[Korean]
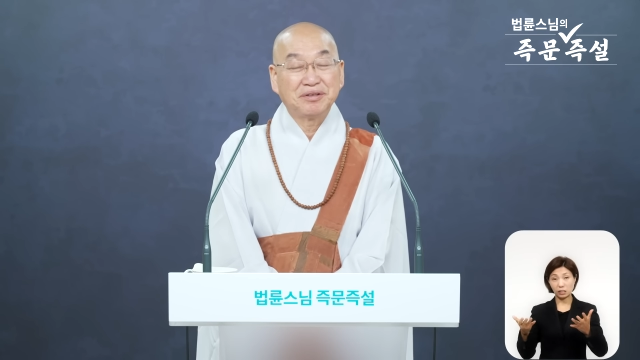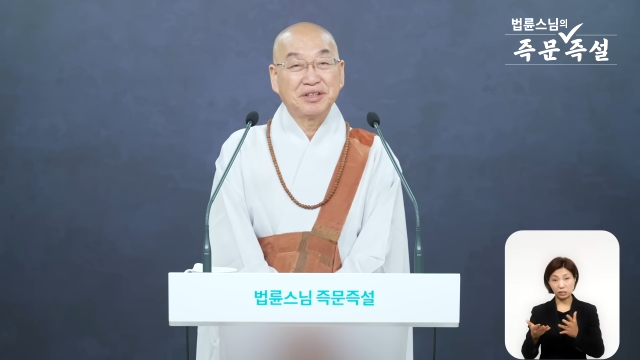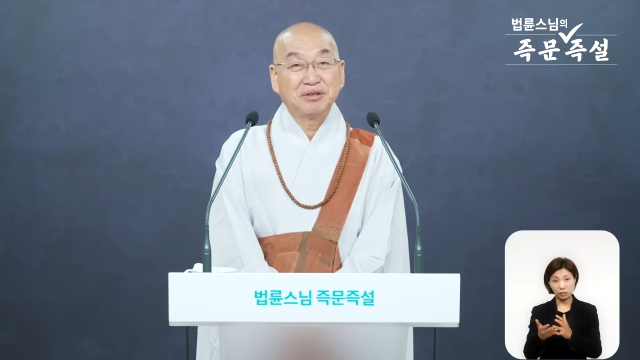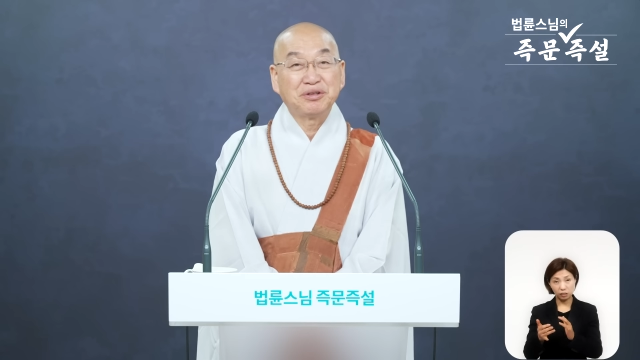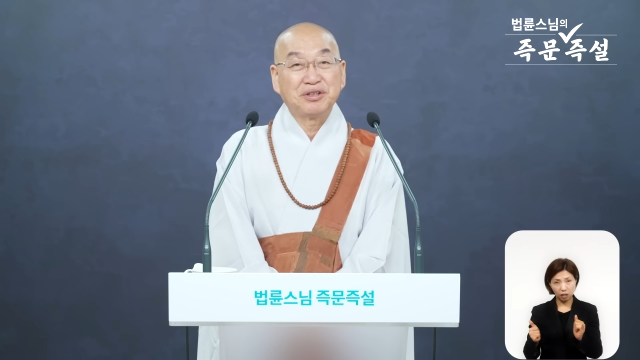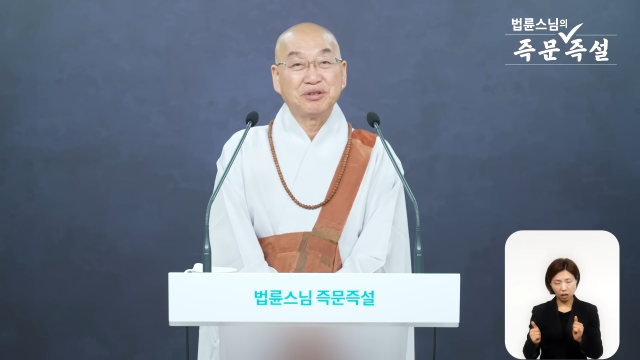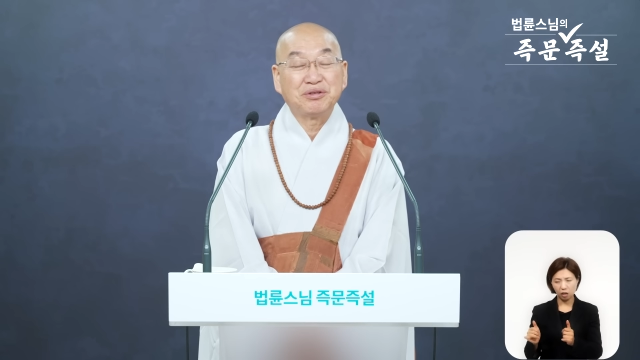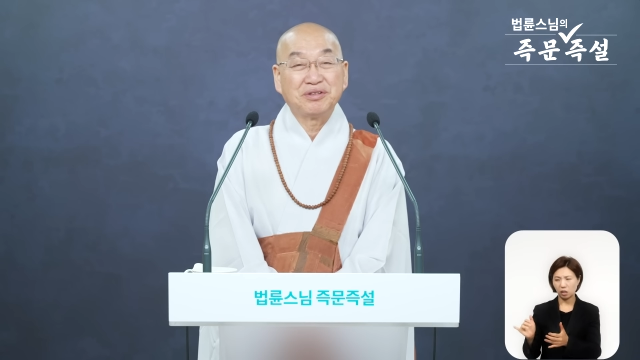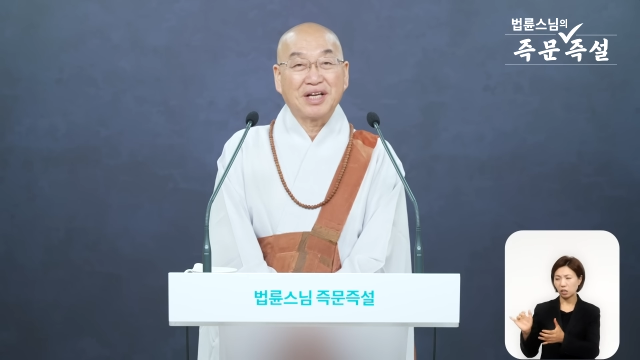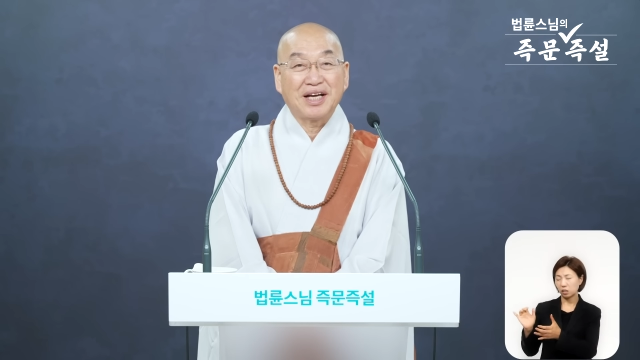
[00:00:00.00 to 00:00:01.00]
친구들
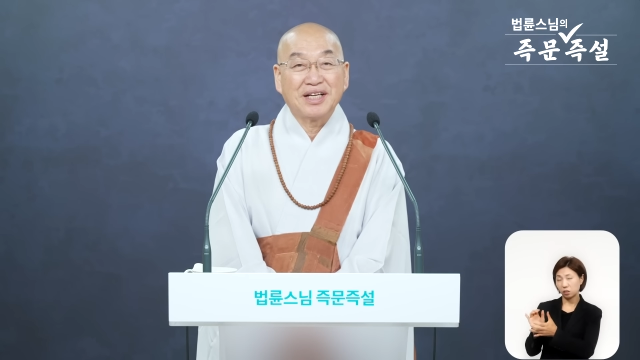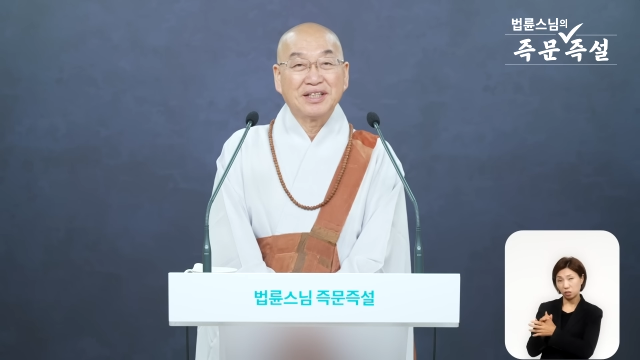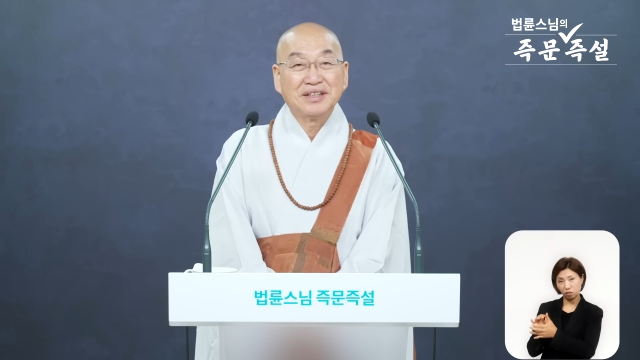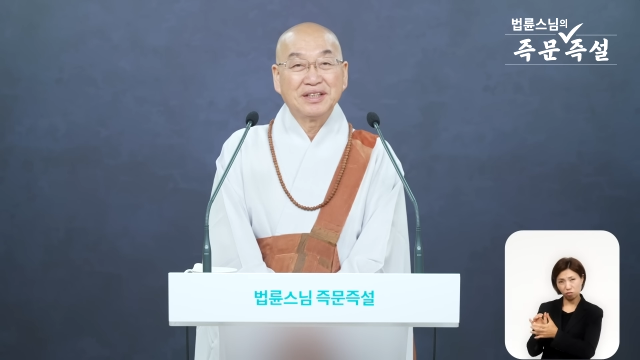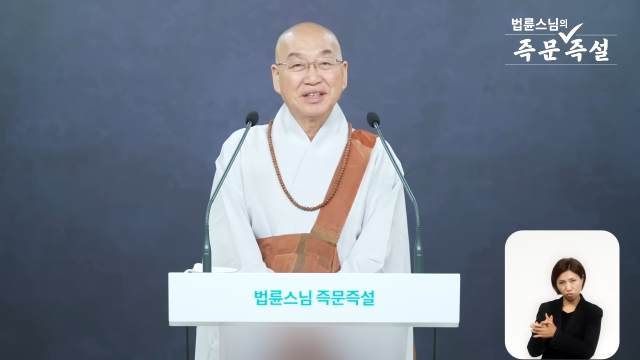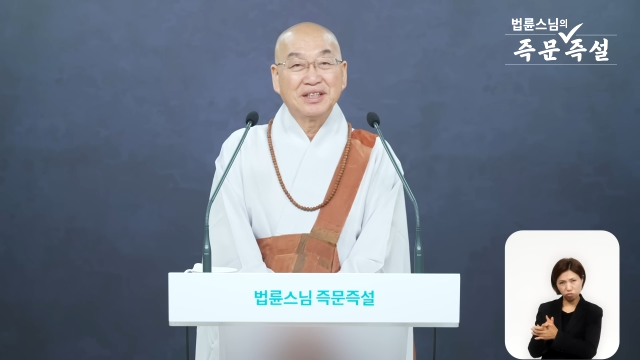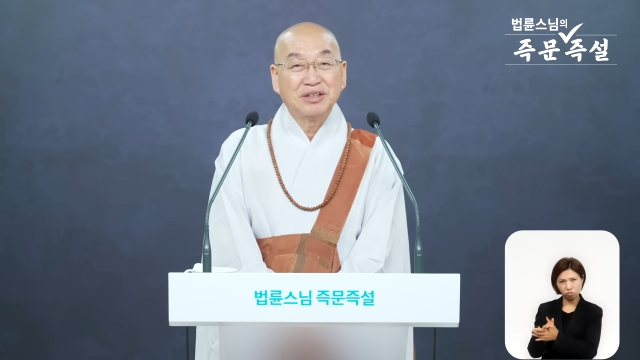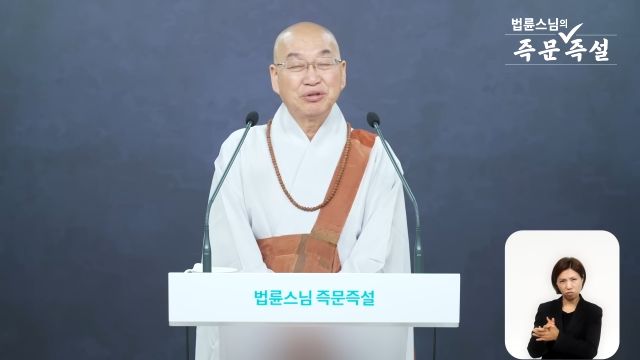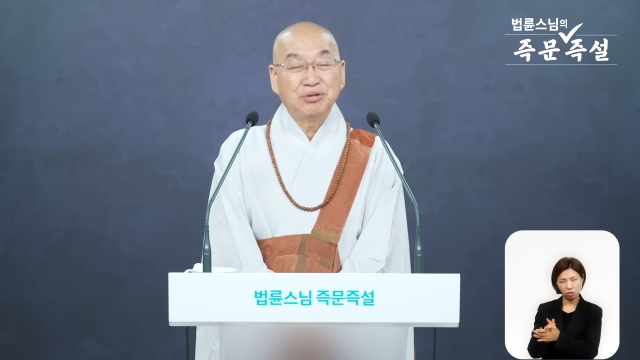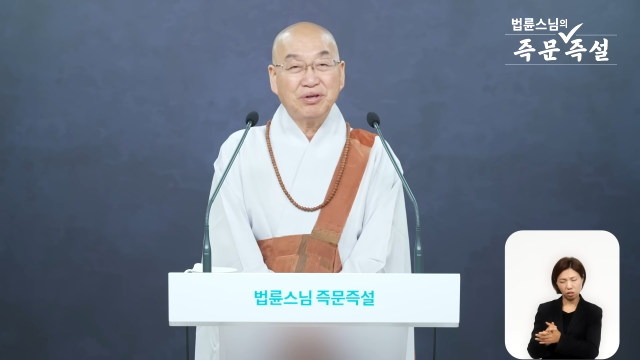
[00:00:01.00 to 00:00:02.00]
중에
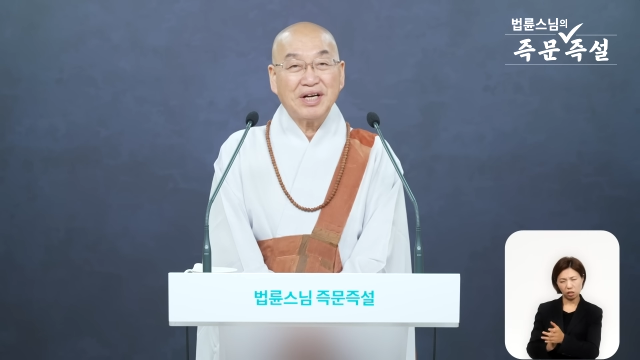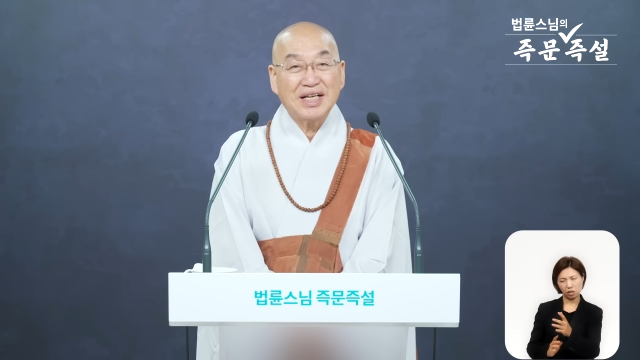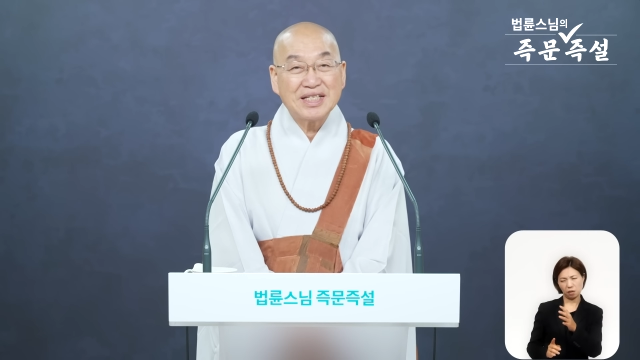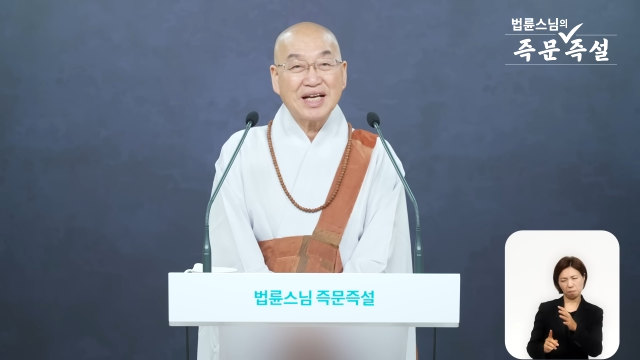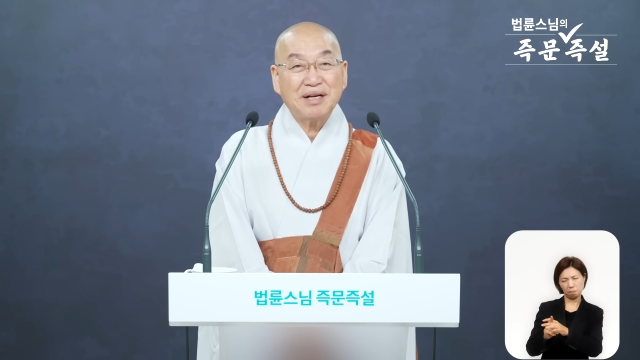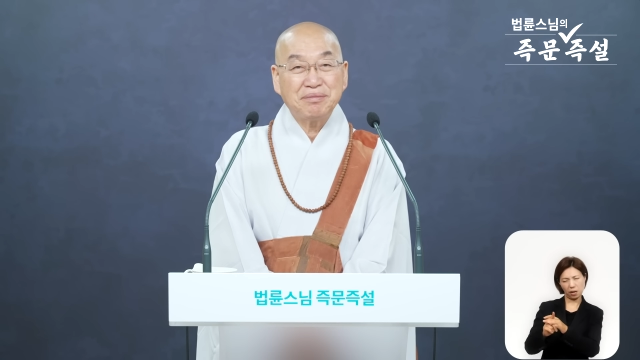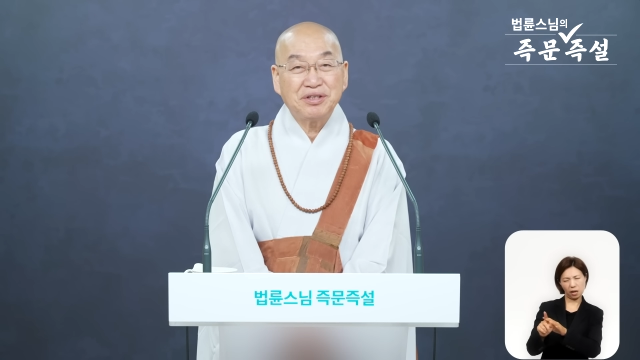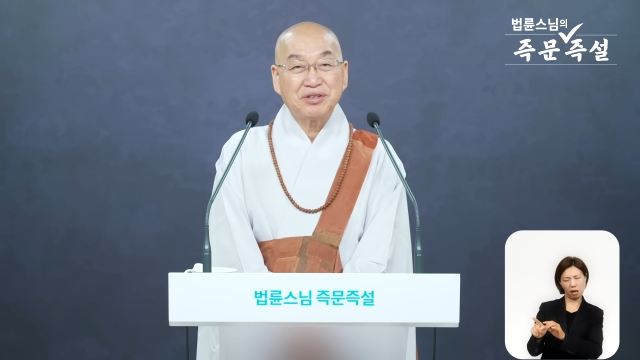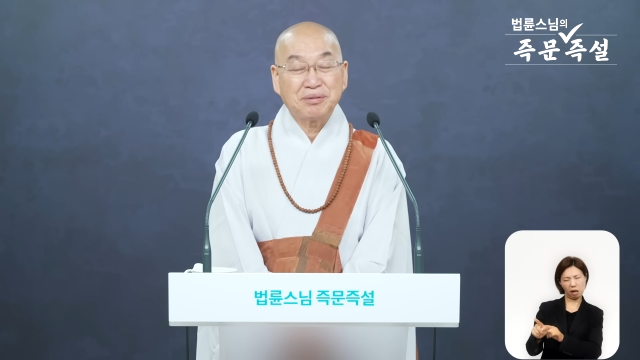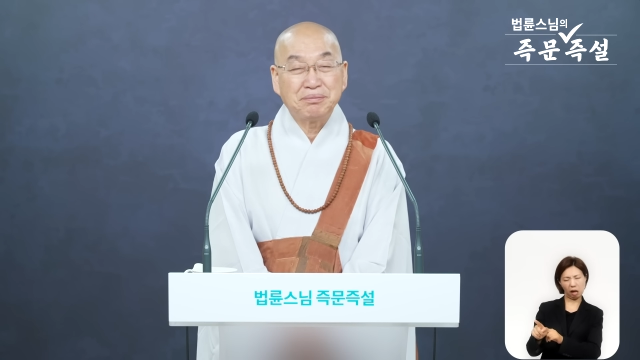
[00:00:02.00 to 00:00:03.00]
유독 한
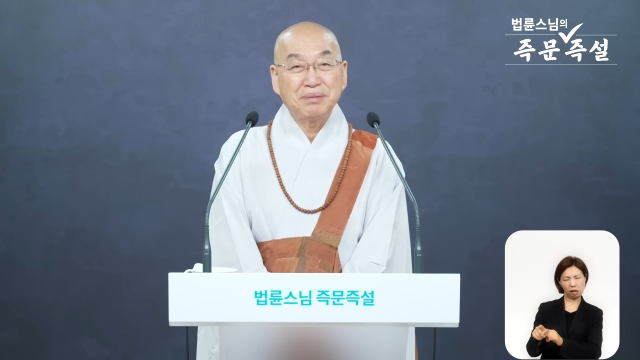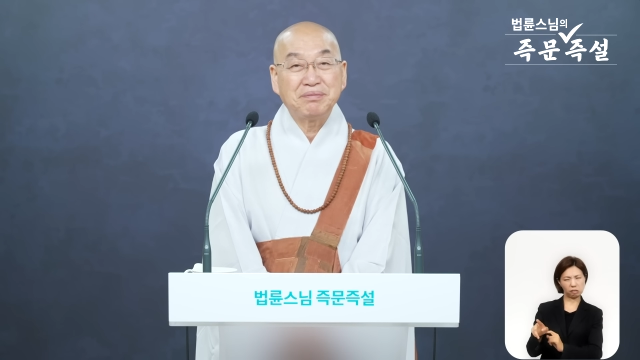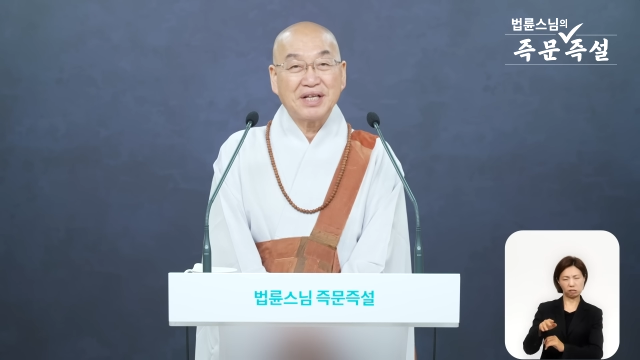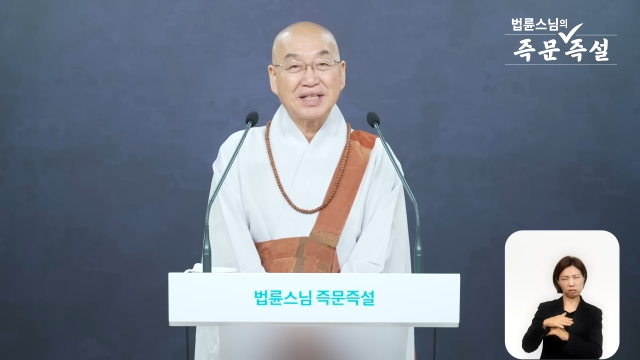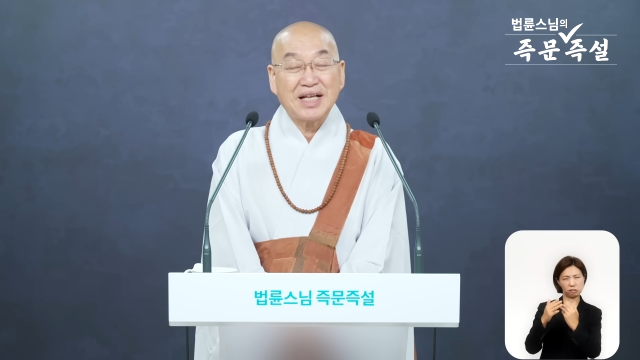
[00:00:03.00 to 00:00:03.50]
사람이 좀 밉다.